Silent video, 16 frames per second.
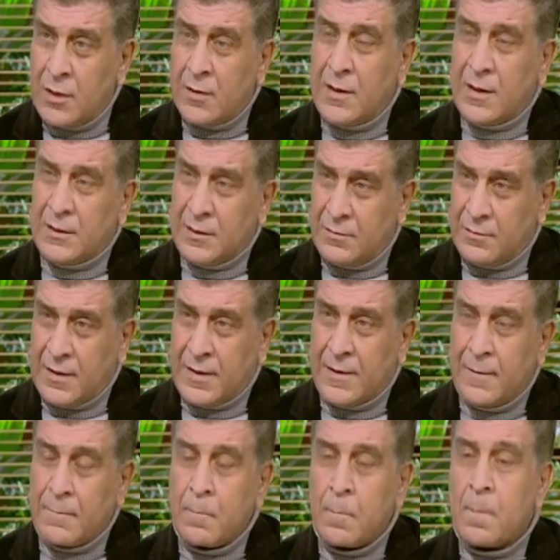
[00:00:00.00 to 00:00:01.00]
حضرتك
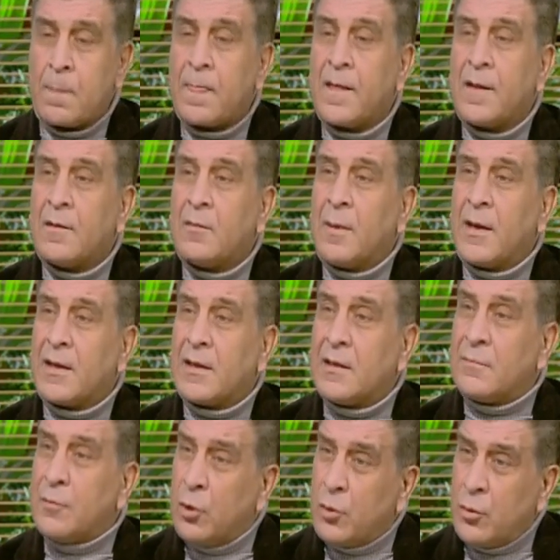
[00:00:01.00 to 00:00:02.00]
فاكره بعد كده
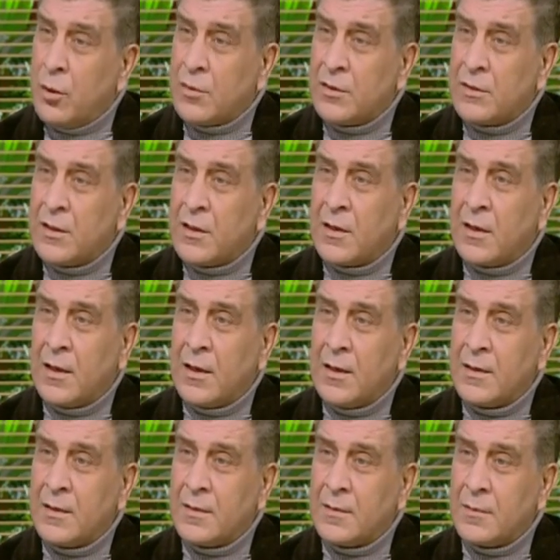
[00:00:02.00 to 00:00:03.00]
في يونيو عندنا
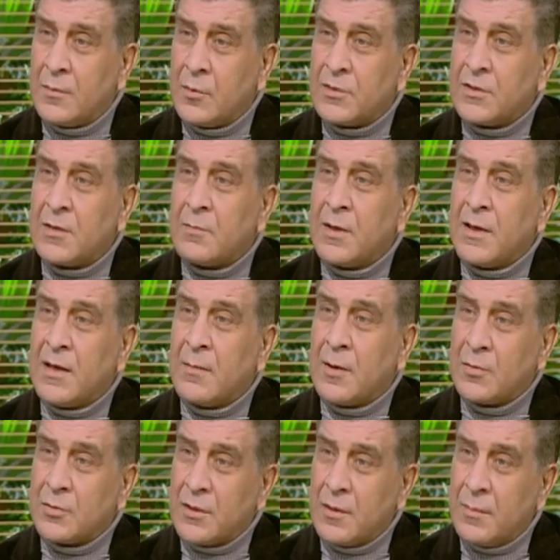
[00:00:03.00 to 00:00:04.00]
لقاءين وزير الماليه مع
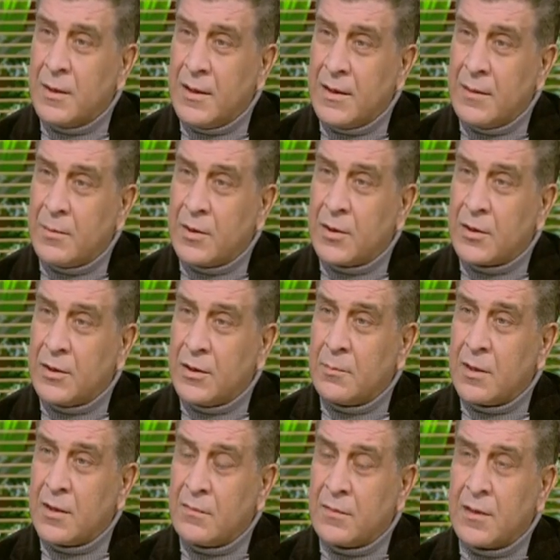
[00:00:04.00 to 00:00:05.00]
وزير الماليه مرتين
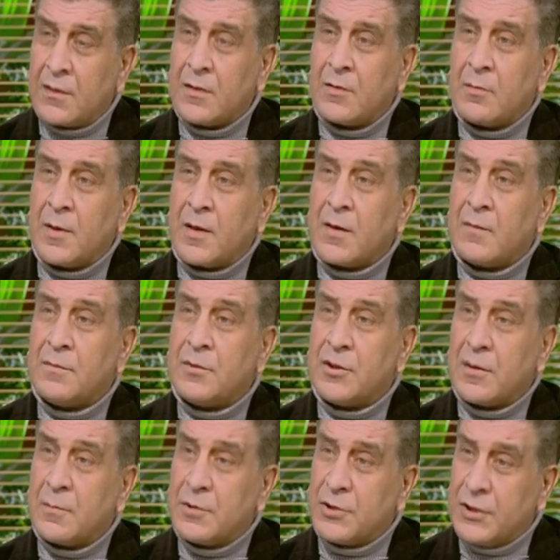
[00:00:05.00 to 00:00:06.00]
مره في قطر ومره في
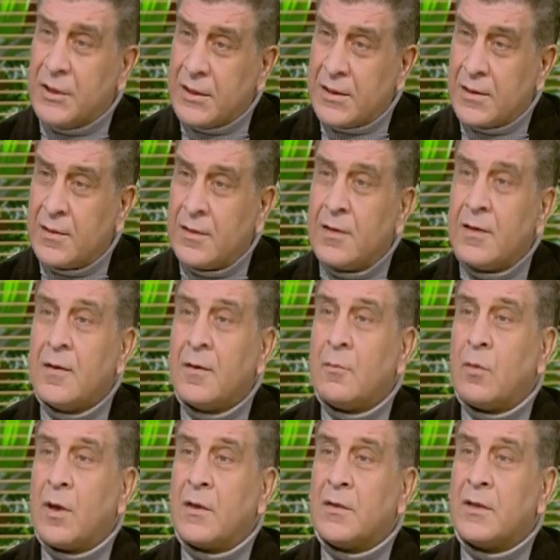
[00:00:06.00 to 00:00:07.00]
شرم الشيخ مم.
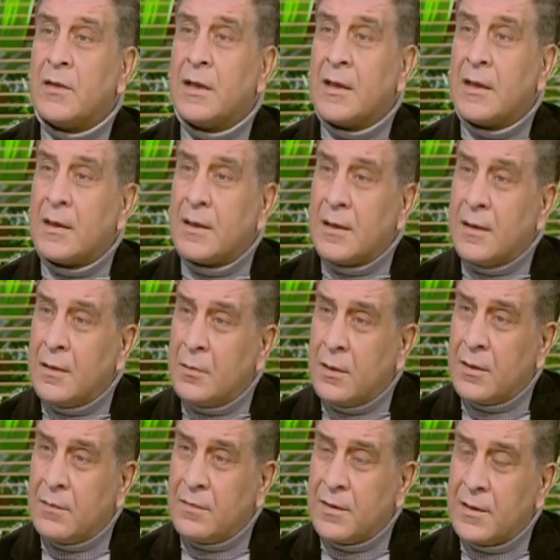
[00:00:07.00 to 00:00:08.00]
وعندنا اللي هو
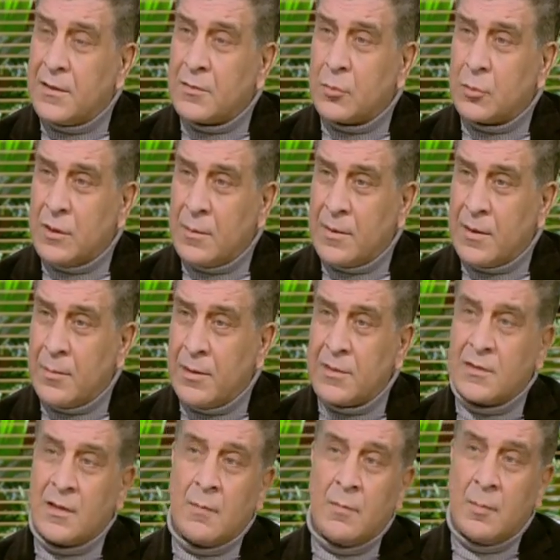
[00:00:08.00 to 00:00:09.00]
الفريق اسامه ربيع
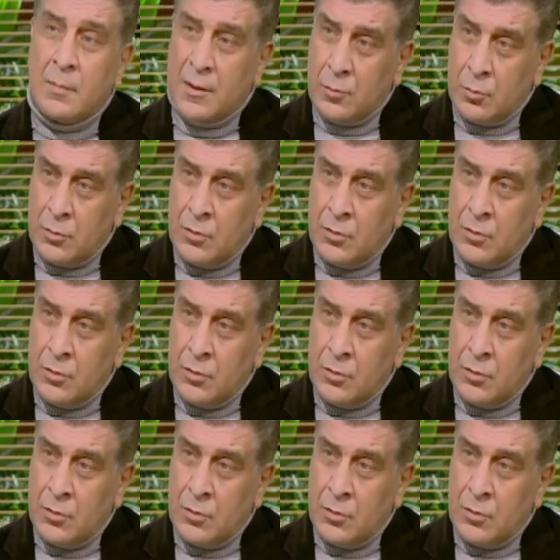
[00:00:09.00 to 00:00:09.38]
استقبل برضه